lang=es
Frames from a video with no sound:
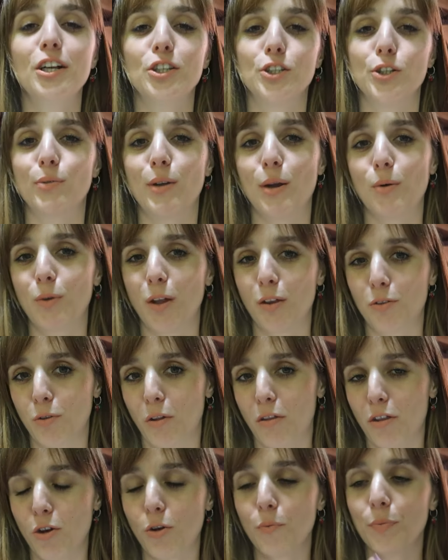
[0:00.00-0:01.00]
sobre una
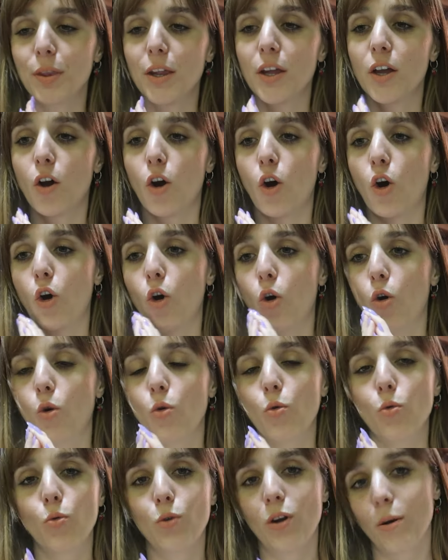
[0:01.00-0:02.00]
situación
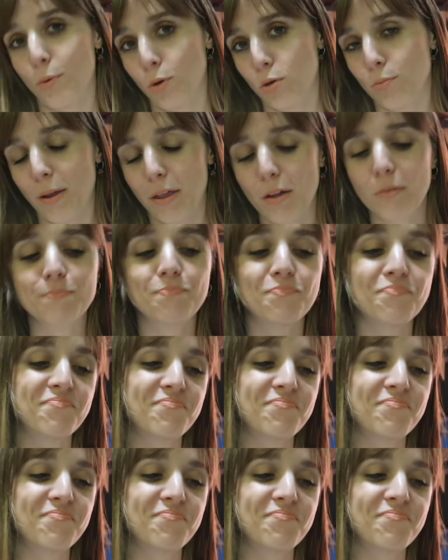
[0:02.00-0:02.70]
o una preocupación.